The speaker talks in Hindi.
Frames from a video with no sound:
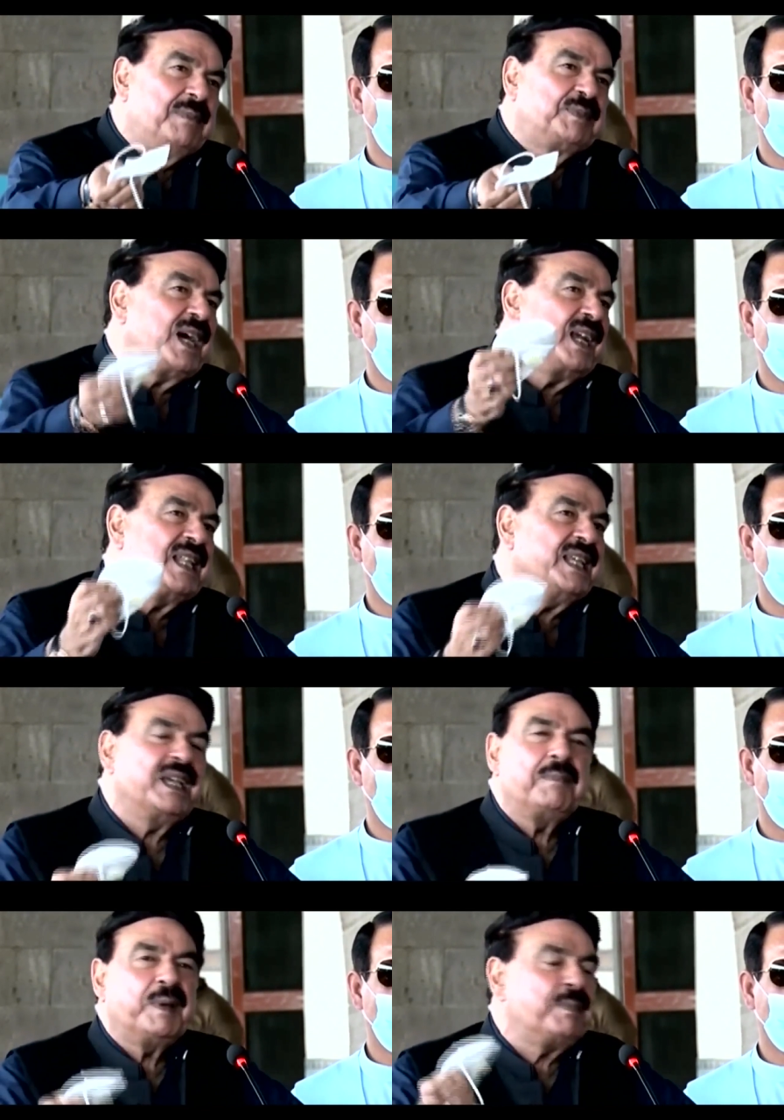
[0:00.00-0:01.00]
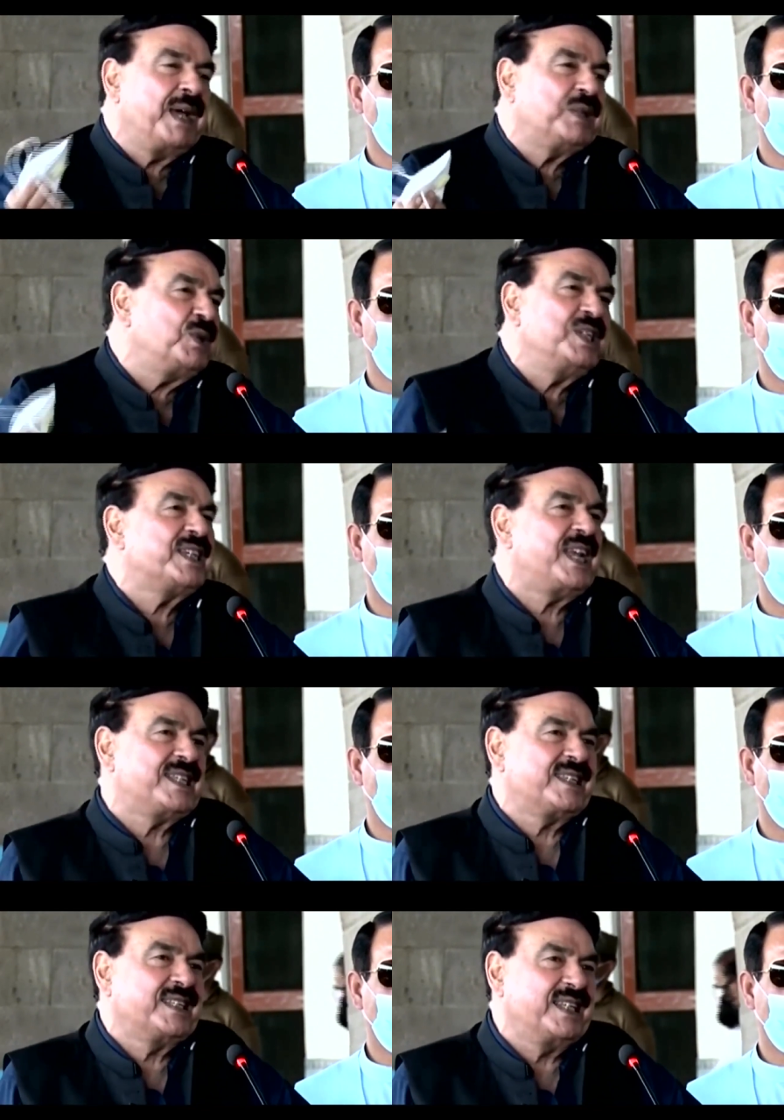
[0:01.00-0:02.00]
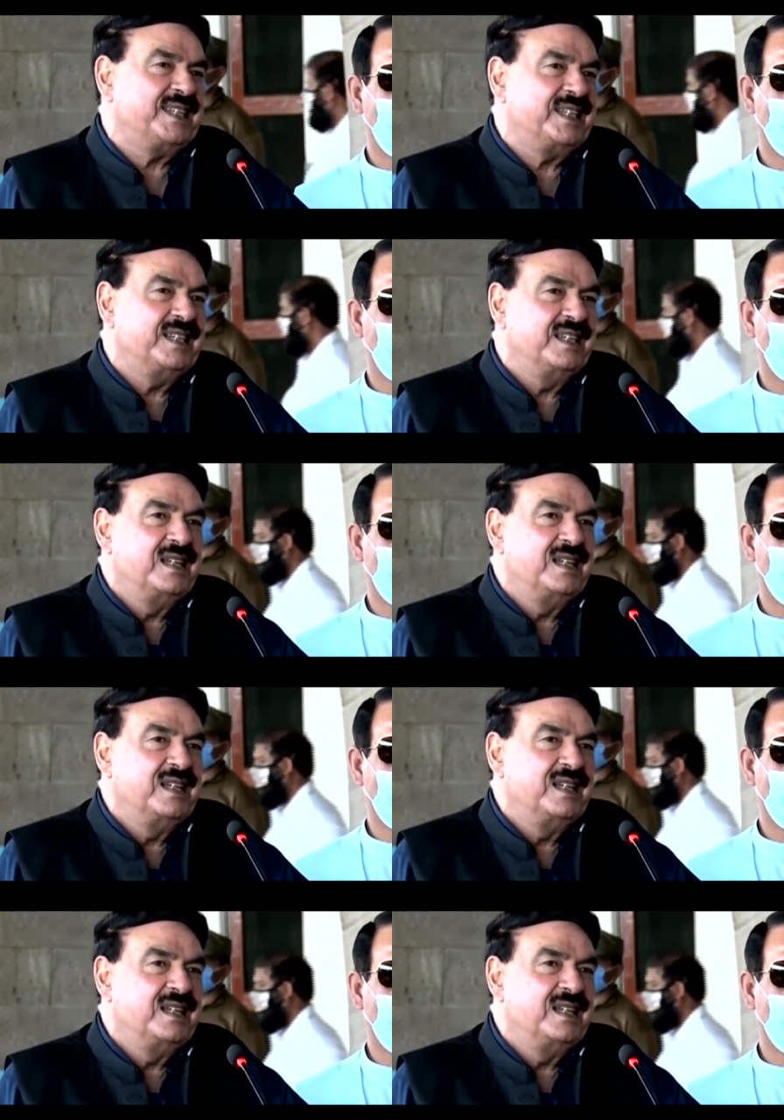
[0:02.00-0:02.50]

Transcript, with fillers: आप ताना देंगे फिर मैं तो नहीं चला सकता जी